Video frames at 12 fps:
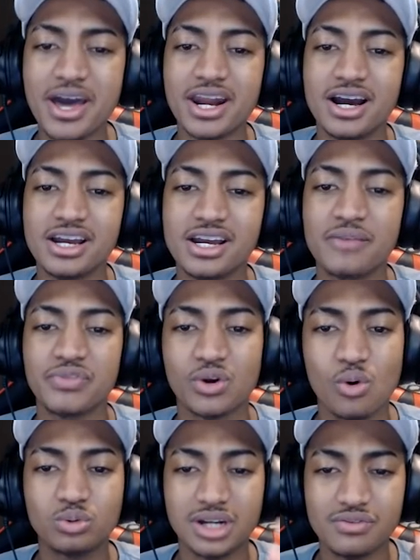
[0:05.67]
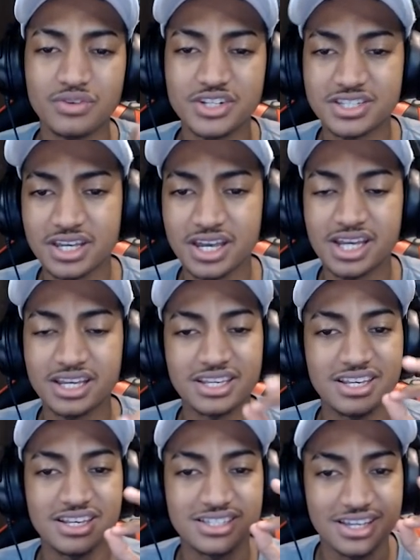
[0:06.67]
Homem-Aranha, contra você,
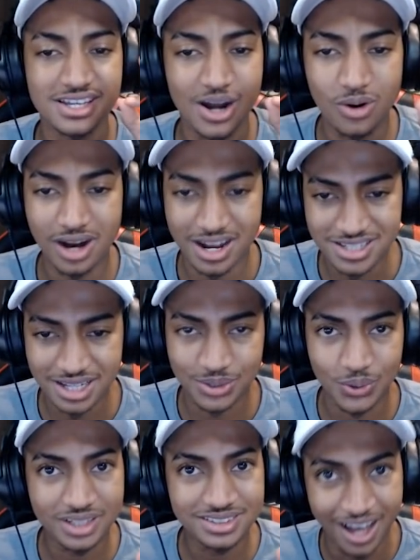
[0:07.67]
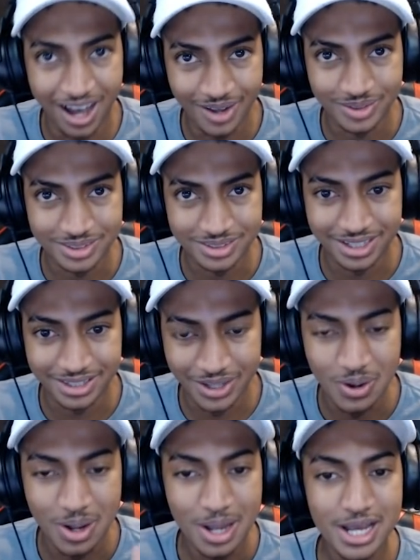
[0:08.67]
contra que será o caçador Thanos,
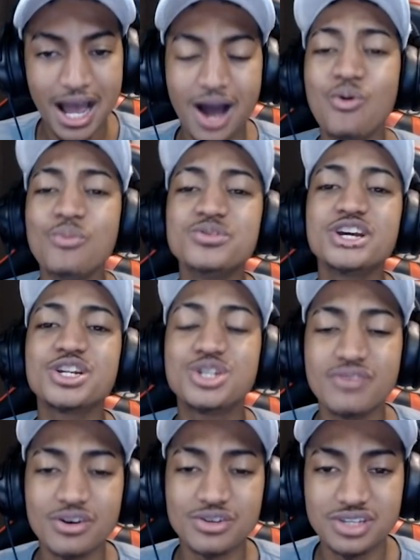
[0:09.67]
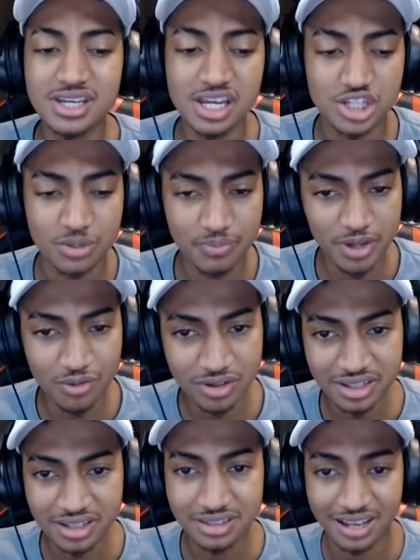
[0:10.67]
entendeu? Ah, o objetivo é o seguinte, eu
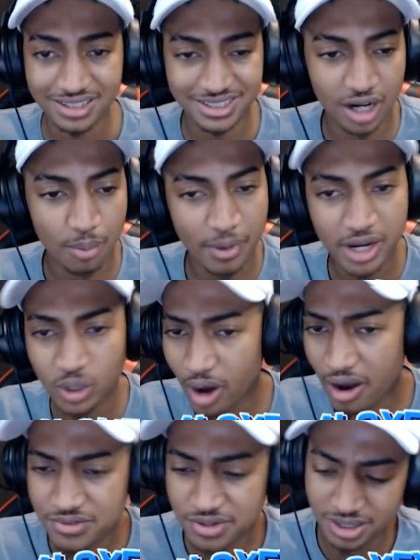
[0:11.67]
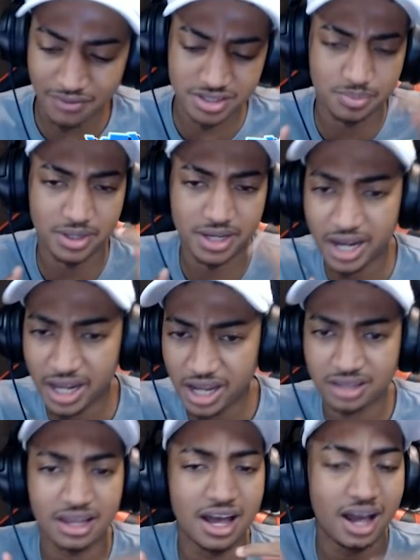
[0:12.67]
vou tentar zerar o Minecraft, tentar fazer
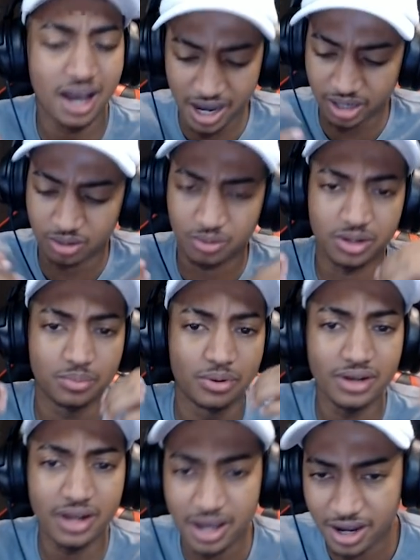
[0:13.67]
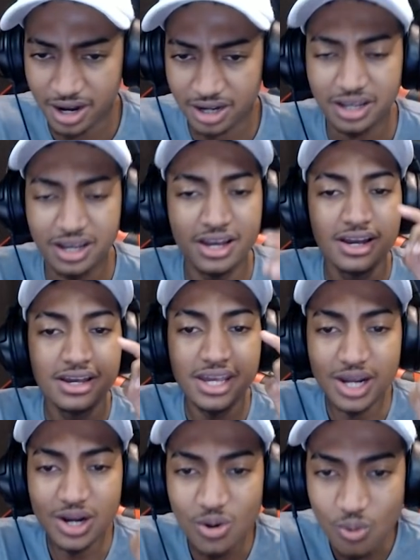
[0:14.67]
picareta, ah, Iron, Hidro Nerd,
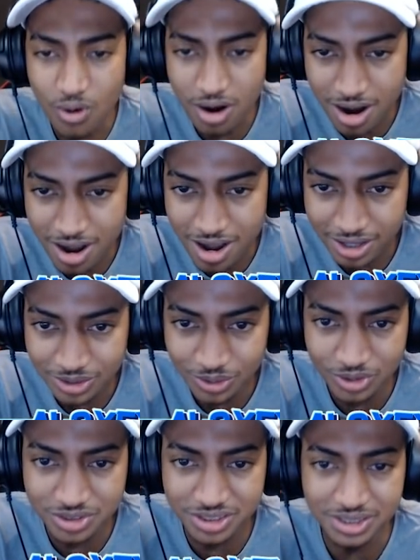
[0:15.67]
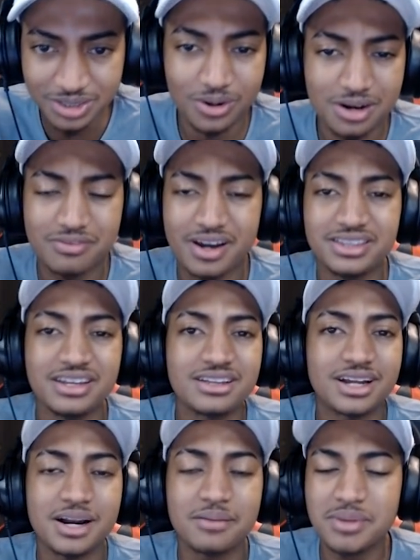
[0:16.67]
ah. enquanto o senhor vai
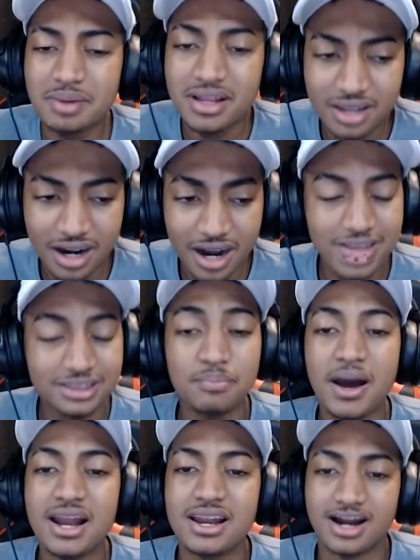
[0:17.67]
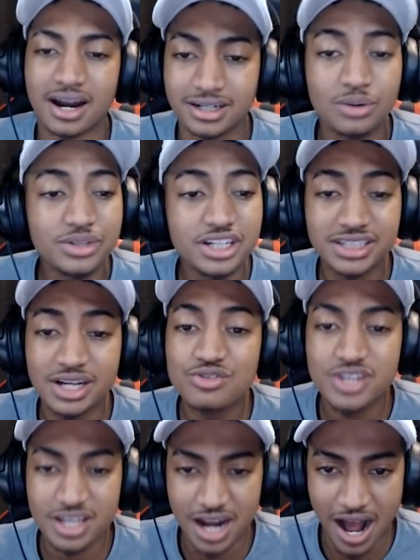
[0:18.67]
tentar me matar, atrapalhar, não deixar
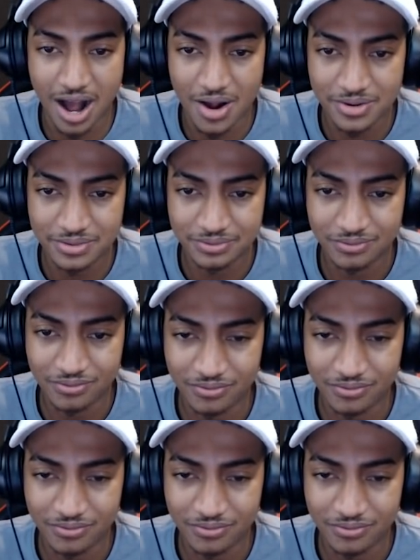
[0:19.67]
eu zerar. Ah.